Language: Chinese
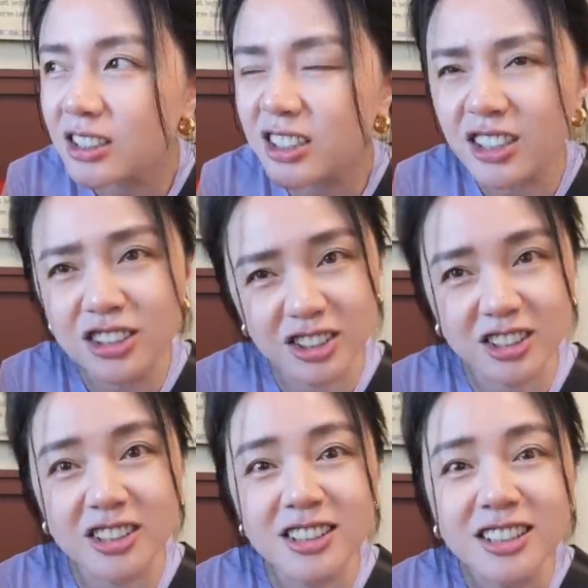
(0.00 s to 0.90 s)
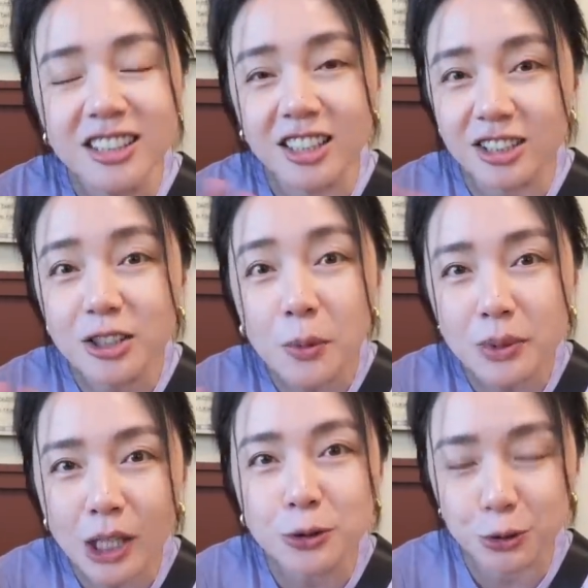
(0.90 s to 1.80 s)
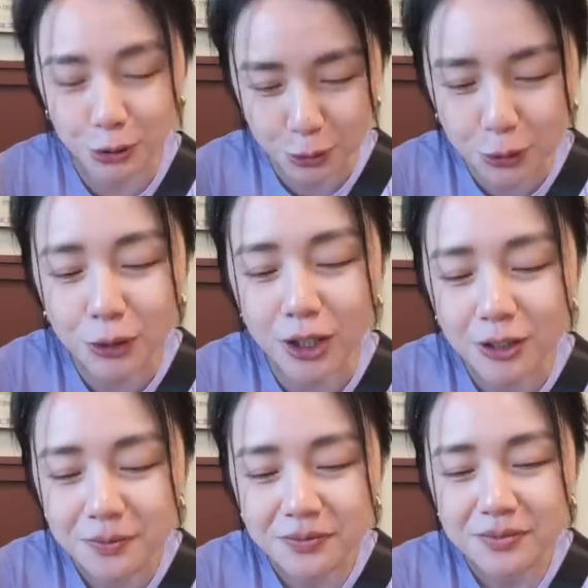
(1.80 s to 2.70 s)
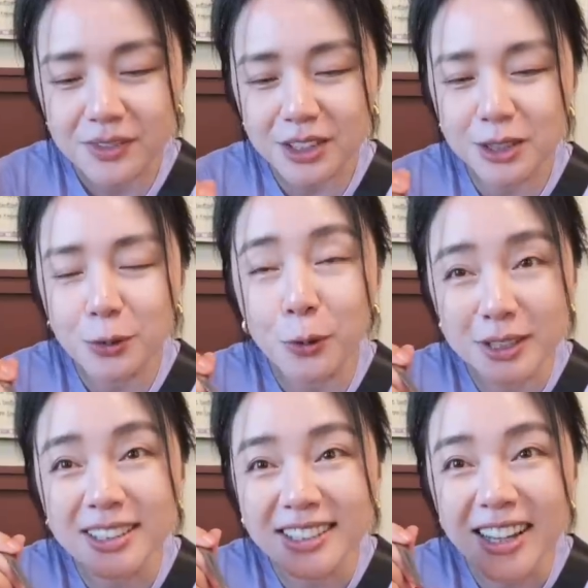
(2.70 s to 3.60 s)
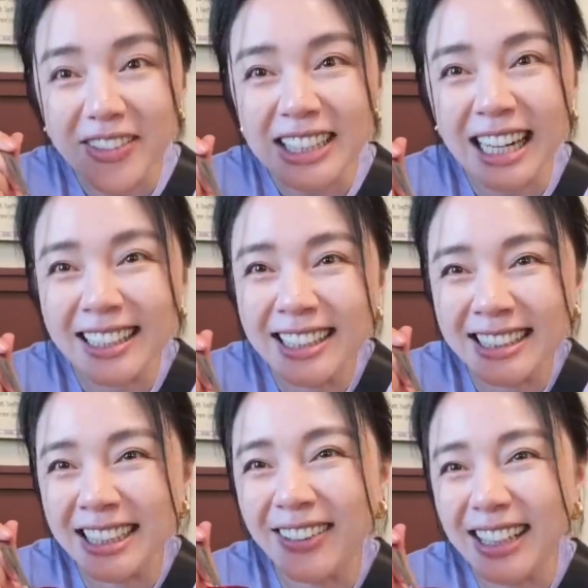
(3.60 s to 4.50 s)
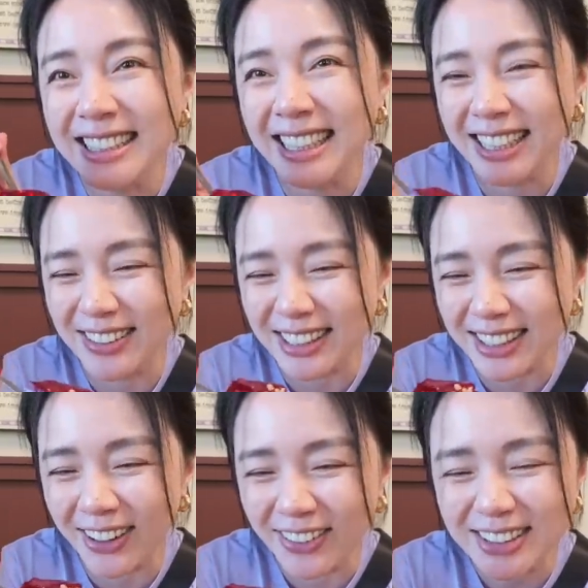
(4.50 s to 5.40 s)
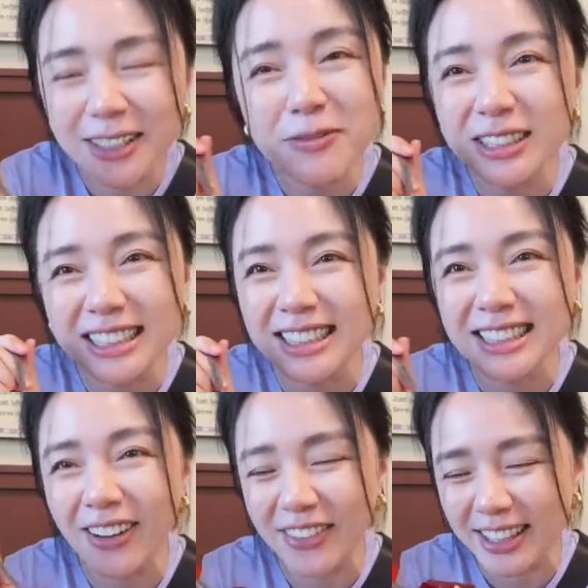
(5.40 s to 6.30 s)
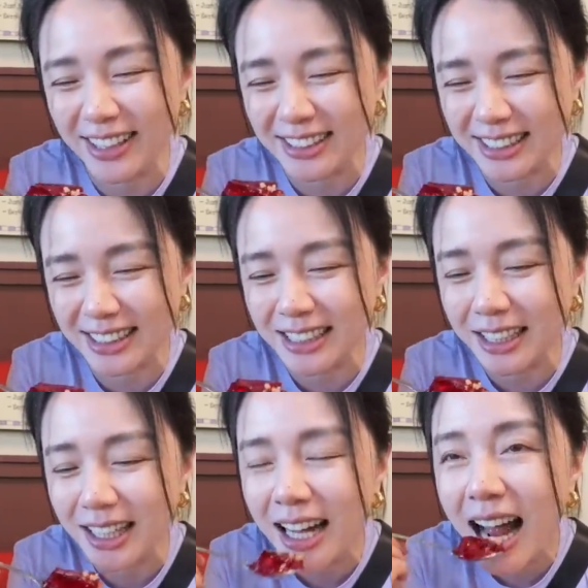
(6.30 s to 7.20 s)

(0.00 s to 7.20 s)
紧实，可是又不到蒟蒻。就是我自己也非常的喜欢这个果冻，又不只是小朋友吃的。